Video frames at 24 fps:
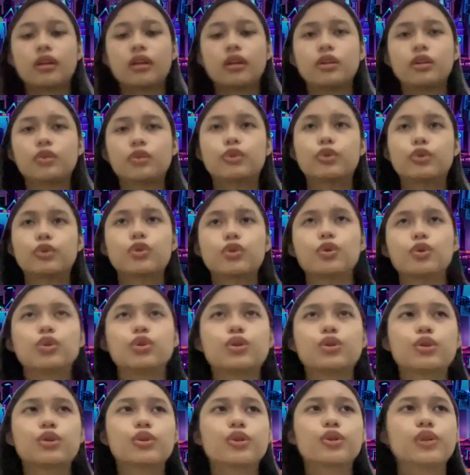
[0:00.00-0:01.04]

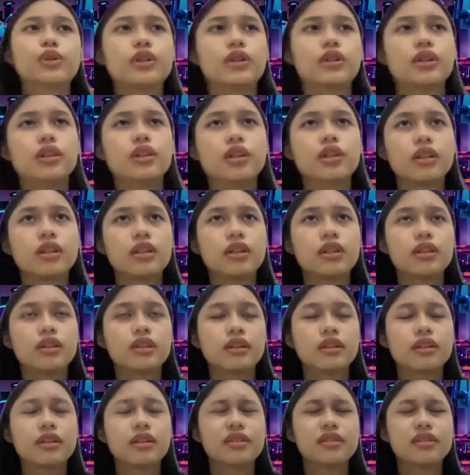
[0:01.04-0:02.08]
Untuk
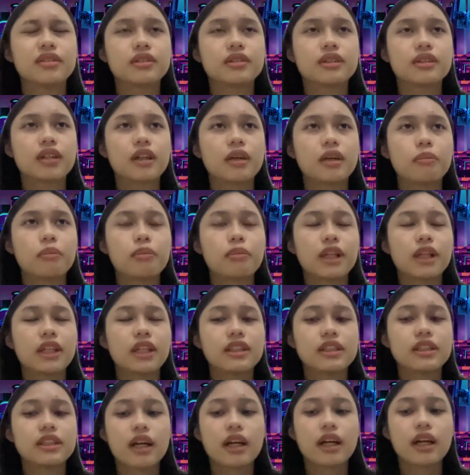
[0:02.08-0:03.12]
uh, apply
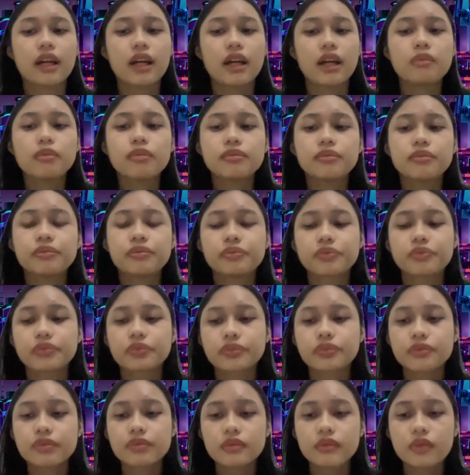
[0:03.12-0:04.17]
sekarang
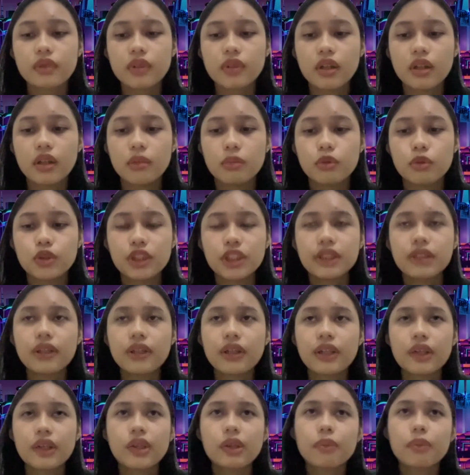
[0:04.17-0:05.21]
Mungkin
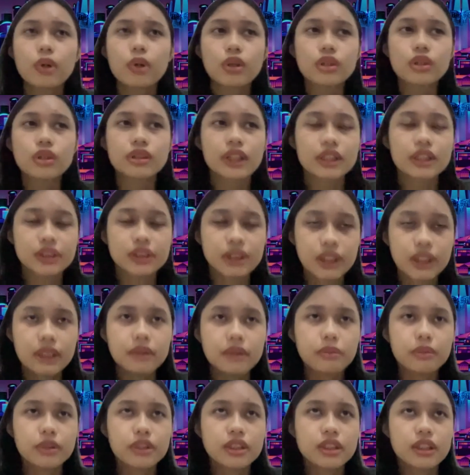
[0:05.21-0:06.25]
yang real
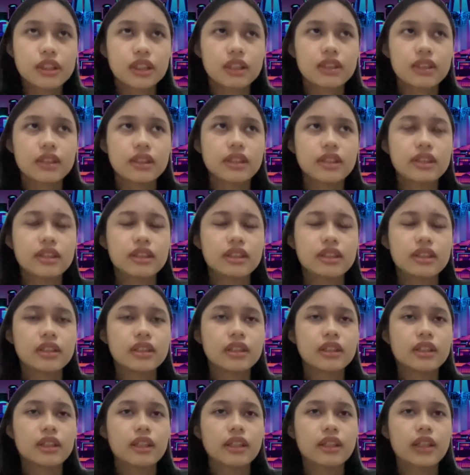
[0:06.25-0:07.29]
projectnya bisa
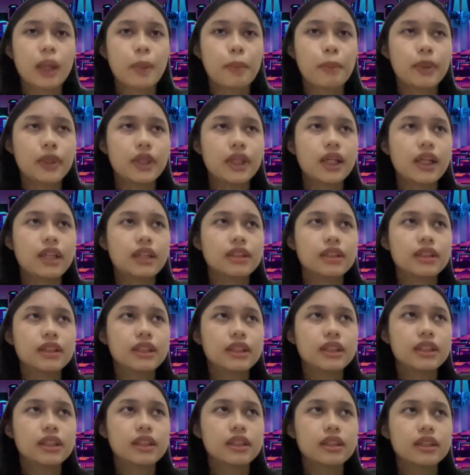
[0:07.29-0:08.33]
ditampilkan
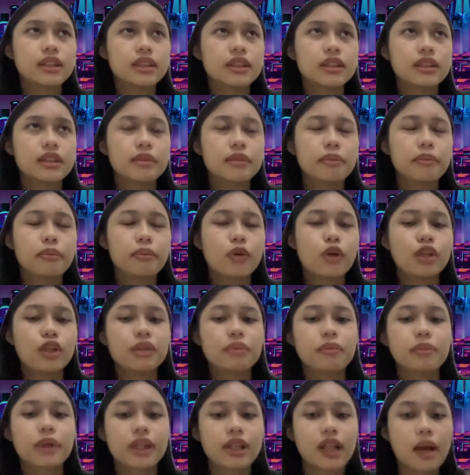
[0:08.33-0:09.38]
di
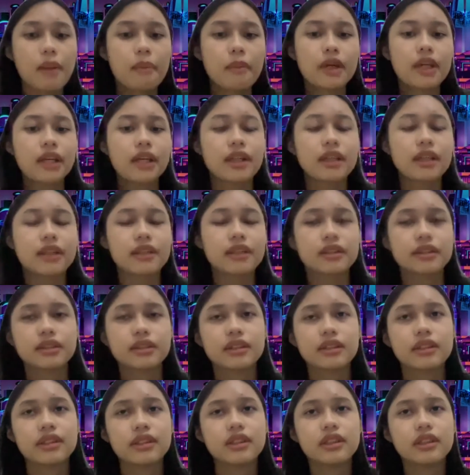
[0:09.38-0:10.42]
poin pertama ya.
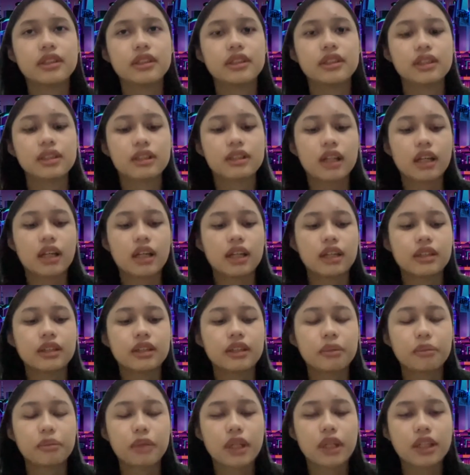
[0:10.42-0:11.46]
Jadi diletakkan
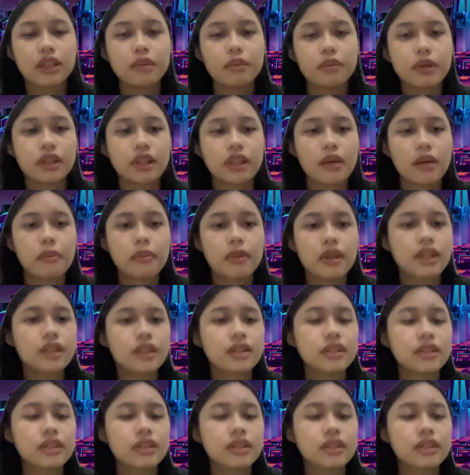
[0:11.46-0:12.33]
yang paling pertama